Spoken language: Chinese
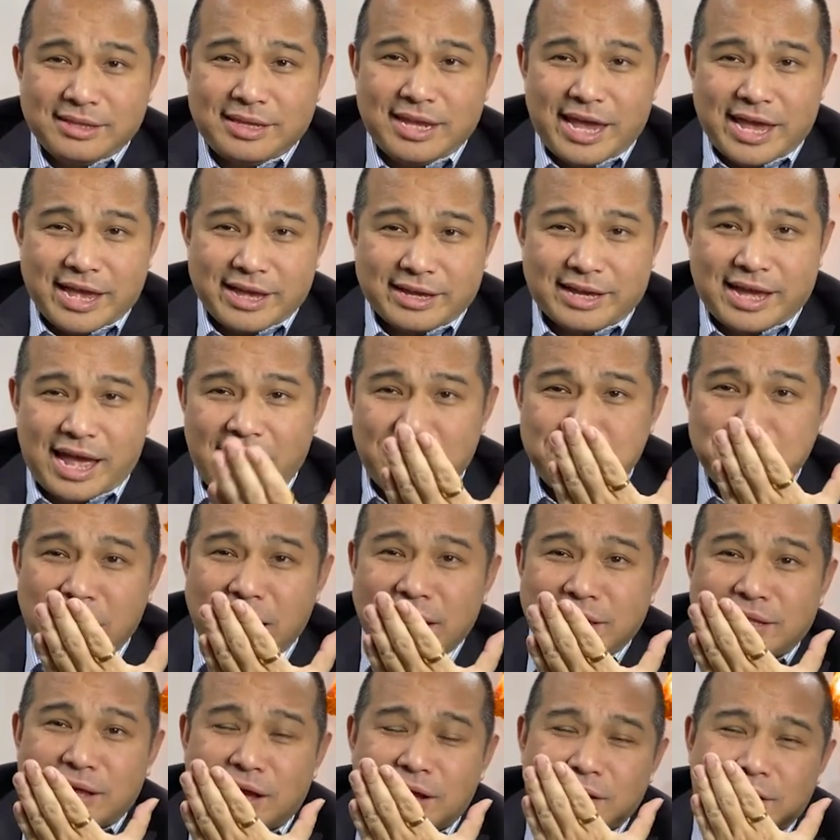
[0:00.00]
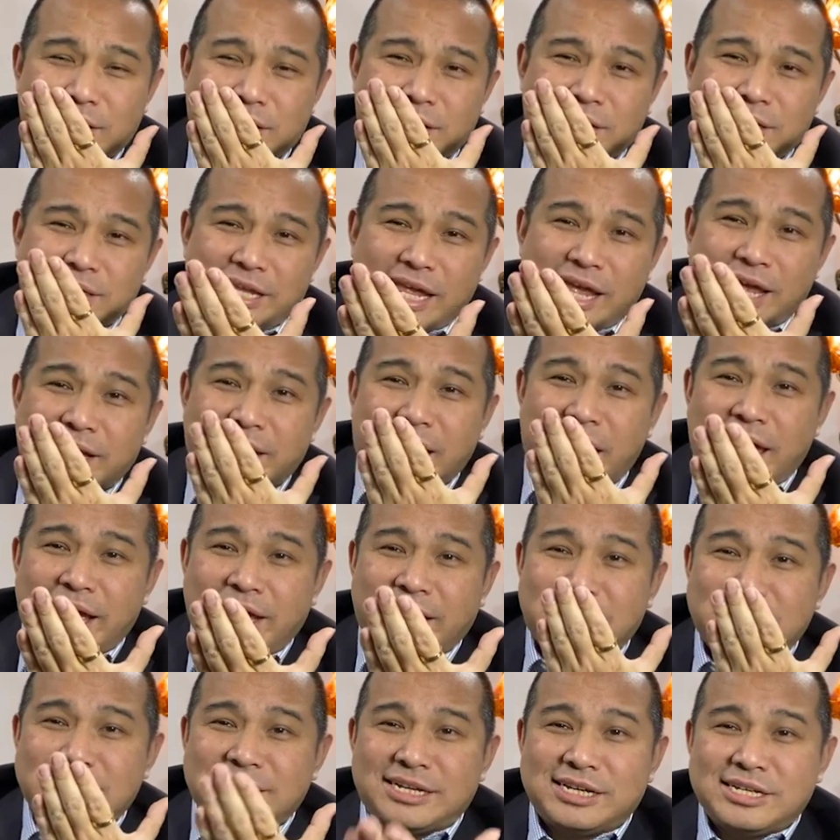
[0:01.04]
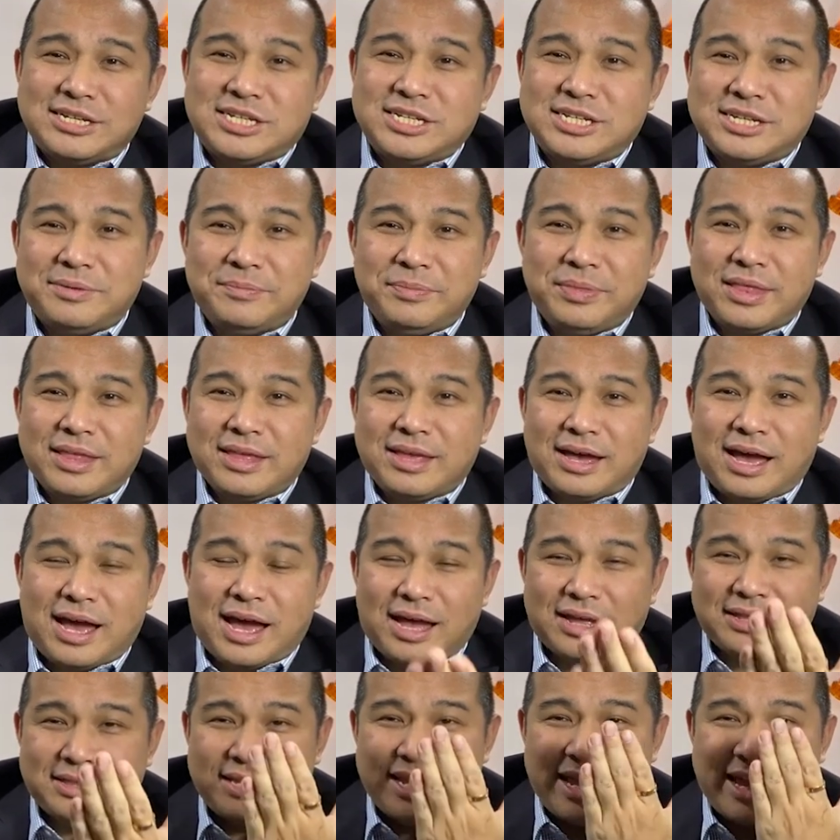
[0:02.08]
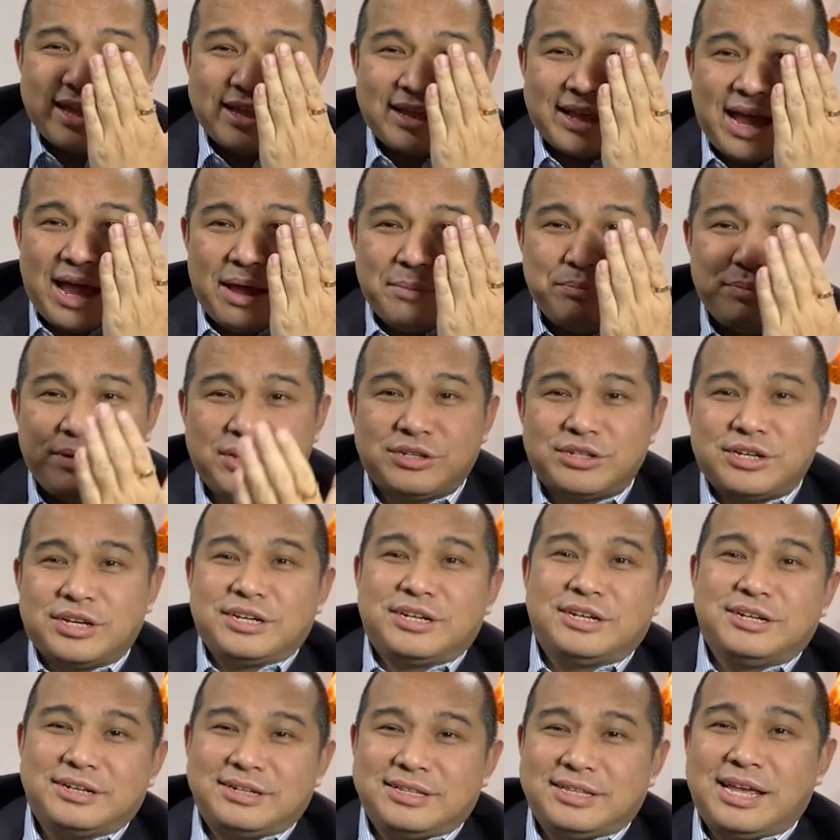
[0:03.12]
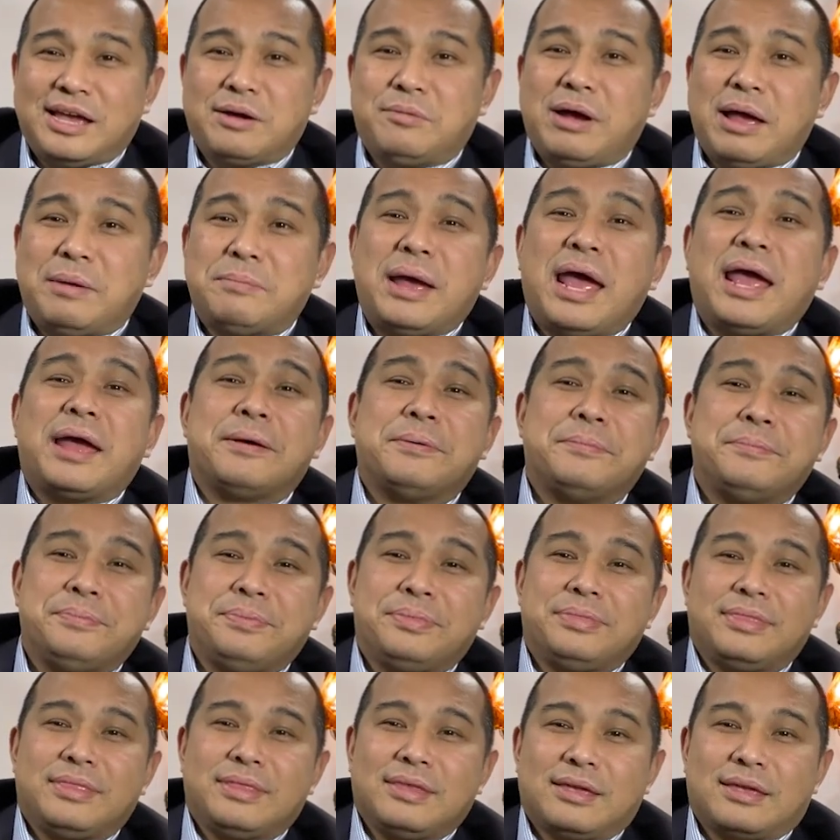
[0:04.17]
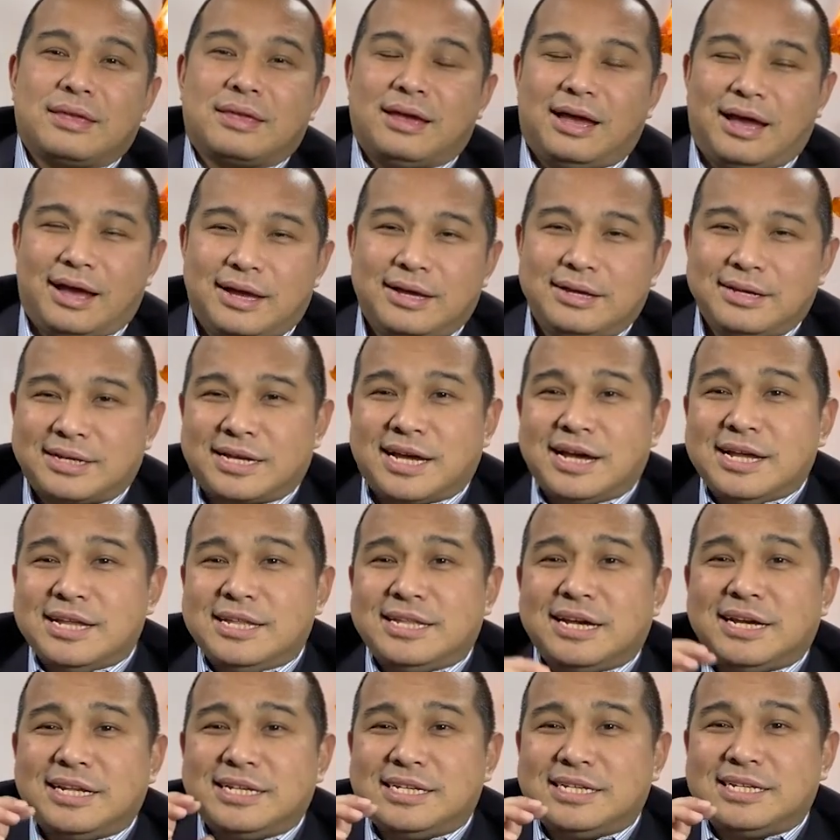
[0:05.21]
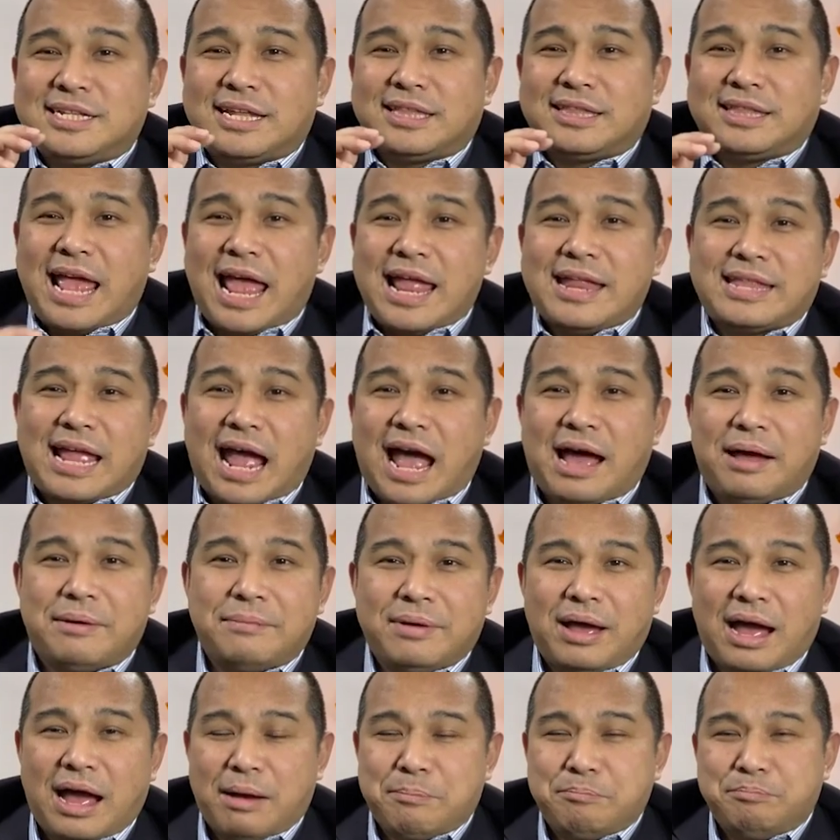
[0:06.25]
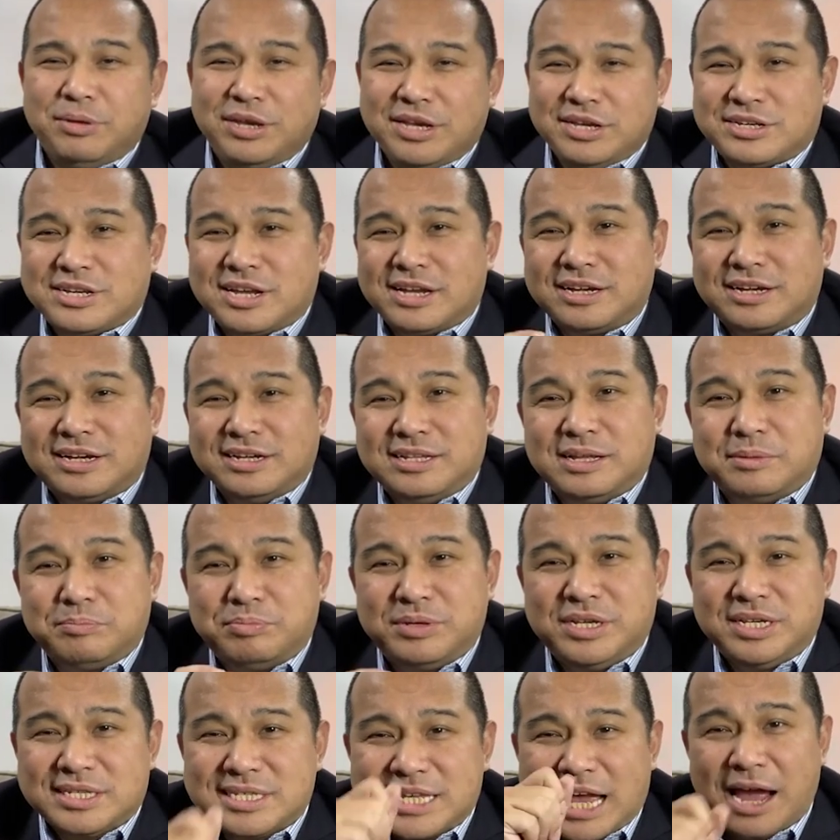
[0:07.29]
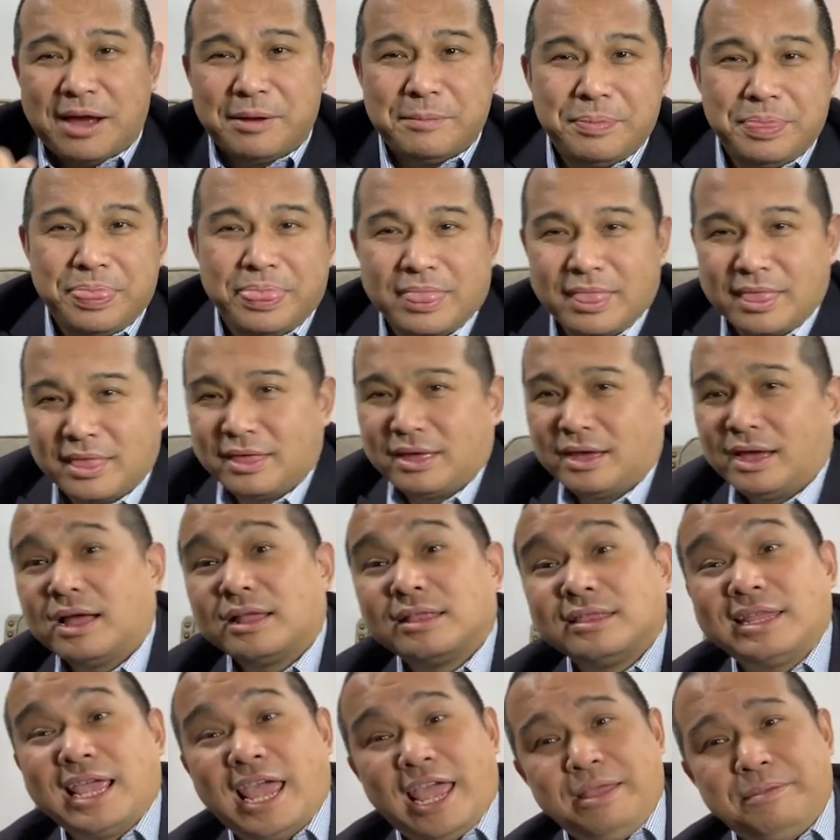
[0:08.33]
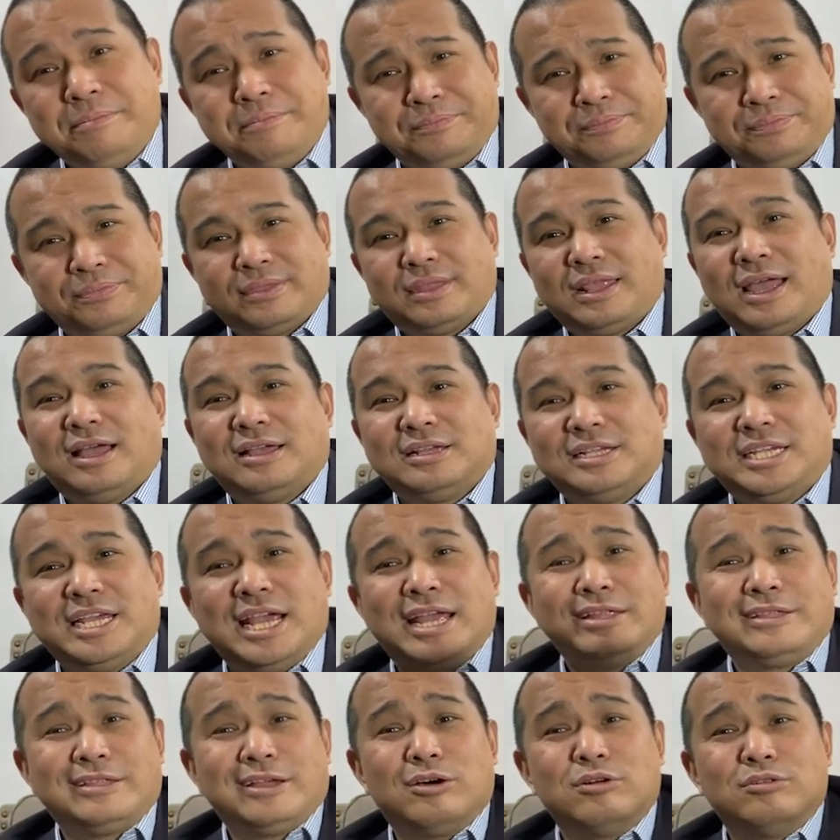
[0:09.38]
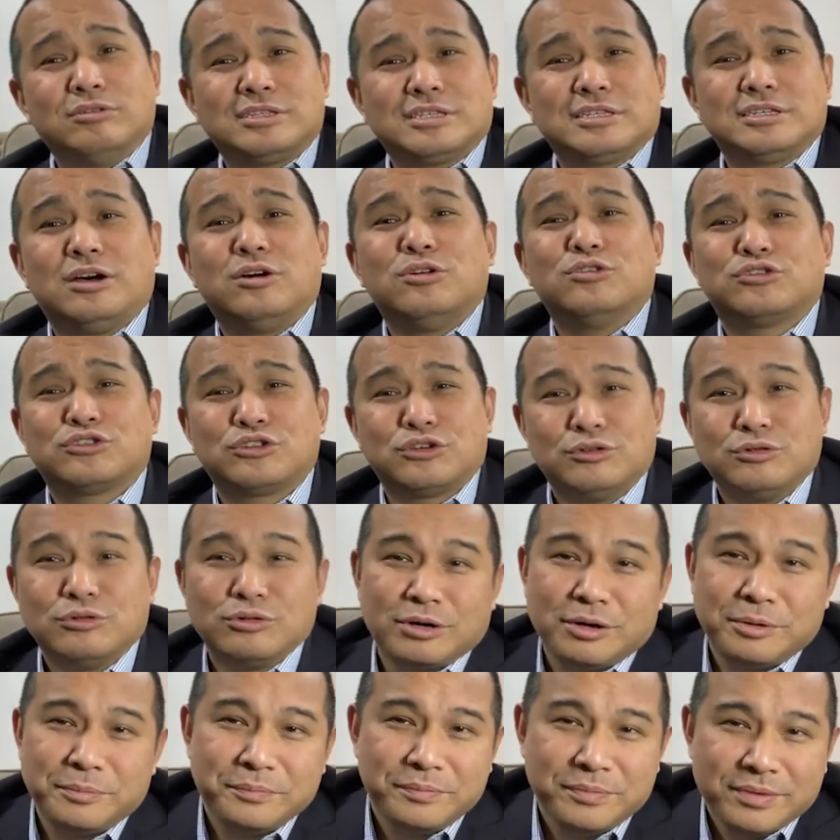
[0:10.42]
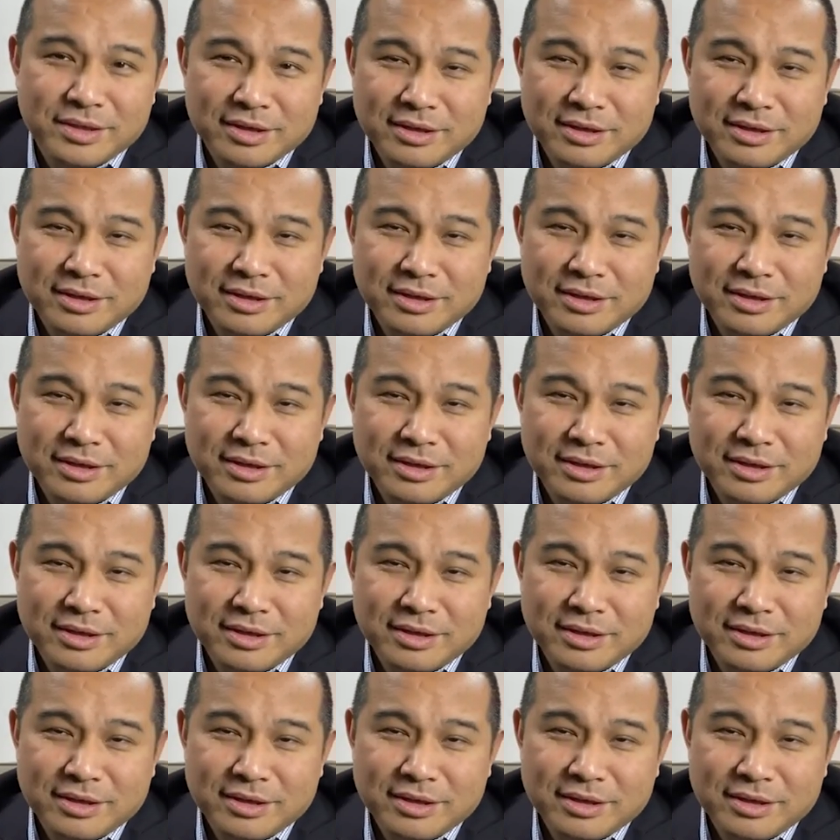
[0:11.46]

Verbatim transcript: 点开麦当，呃，点开肯德基啊，点开必胜客，点外卖，啊，肯德基的蛋挞啊，必胜客的披萨啊，点啊，先投资后收获，